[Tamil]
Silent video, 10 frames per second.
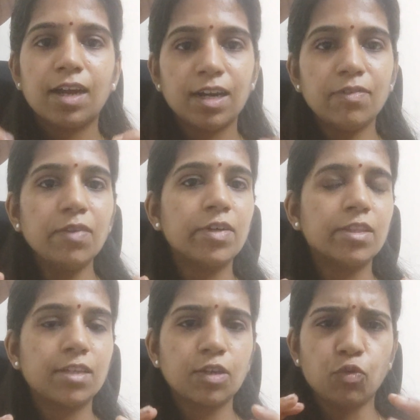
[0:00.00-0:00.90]
கடவுள்
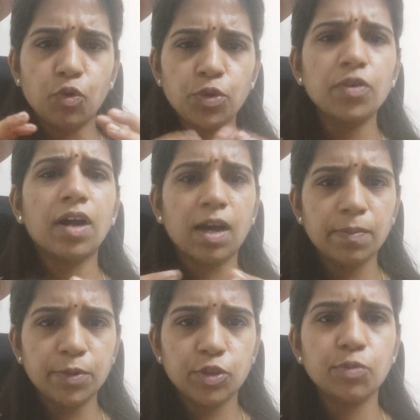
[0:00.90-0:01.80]
வந்துட்டு ஒரு ஒரு
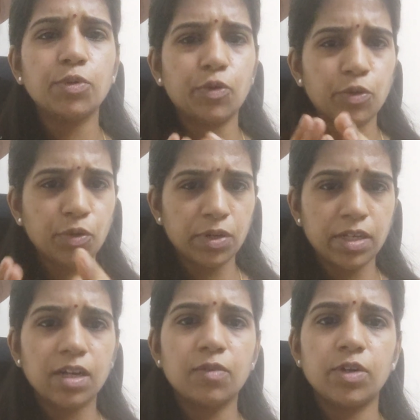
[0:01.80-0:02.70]
ஆபத்தும் ஒரு ஒரு
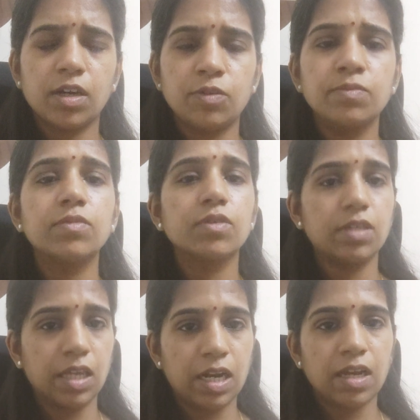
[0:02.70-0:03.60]
நிகழ்வுகளும்
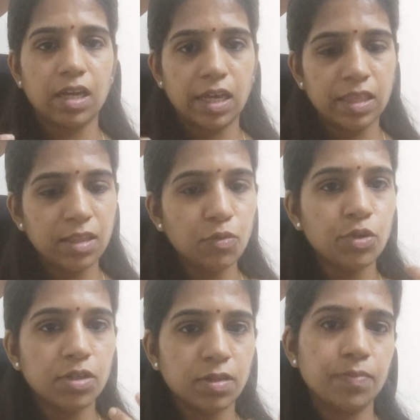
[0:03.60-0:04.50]
இல்லைனா எந்த
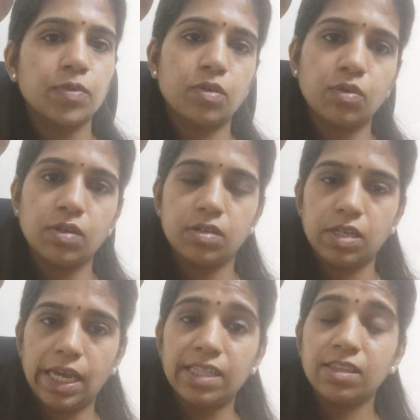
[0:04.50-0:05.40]
ஒரு
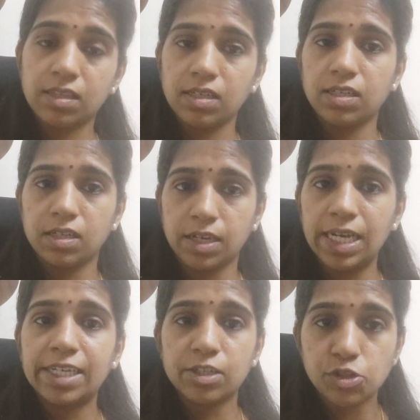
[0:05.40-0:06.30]
ஹெல்த்
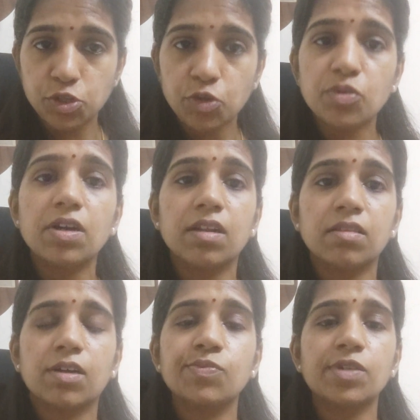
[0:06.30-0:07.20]
ரிலேட்டட் இஷ்யூஸாக
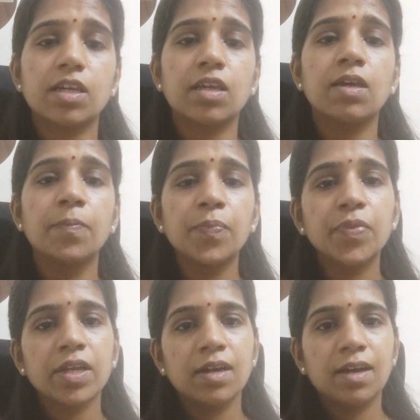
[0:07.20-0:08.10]
இருந்தாலும் சரி
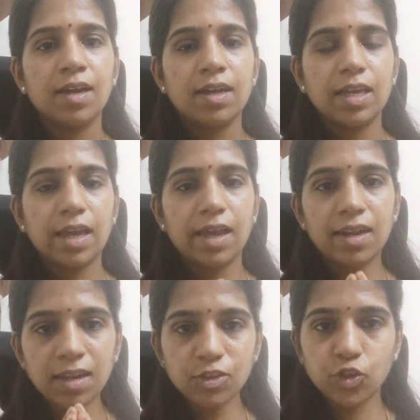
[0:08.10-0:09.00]

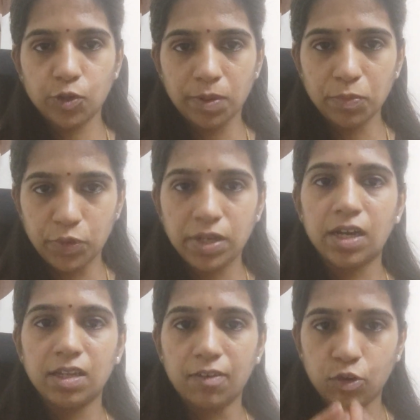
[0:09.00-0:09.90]
எல்லாத்துக்குமே
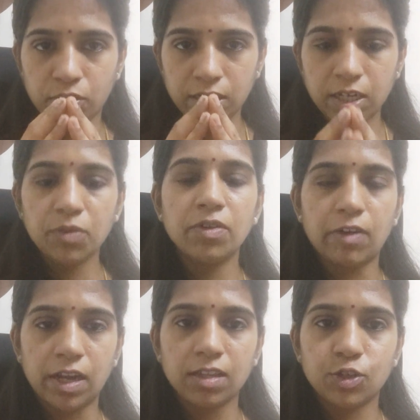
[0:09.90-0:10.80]
முன்னாடி ஒரு நிகழ்வு
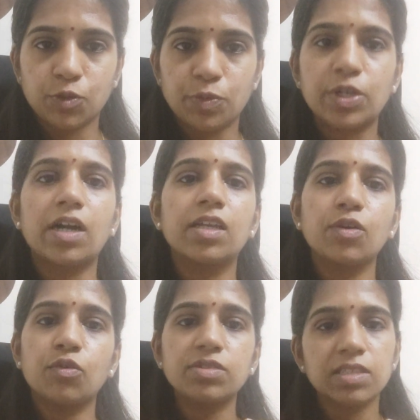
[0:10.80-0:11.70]
வர்றதுக்கு முன்னாடி
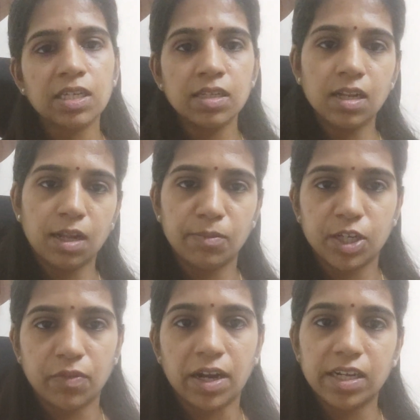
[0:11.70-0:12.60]
ஒரு சிக்னல்
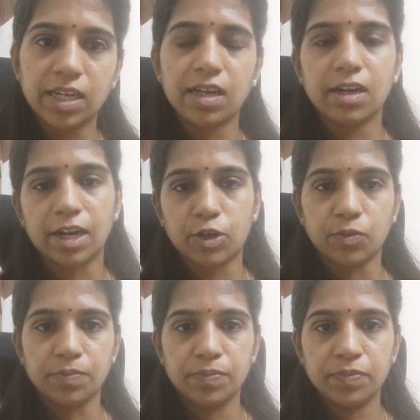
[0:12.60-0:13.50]
நம்மளுக்கு வாழ்க்கையில்
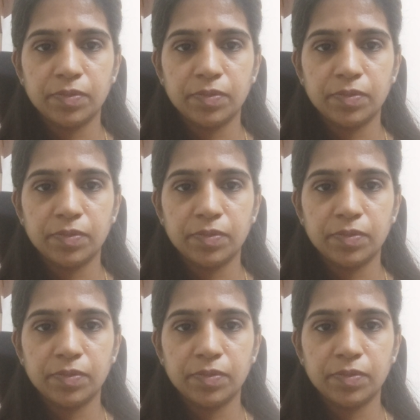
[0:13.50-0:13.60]
கிடைக்கும்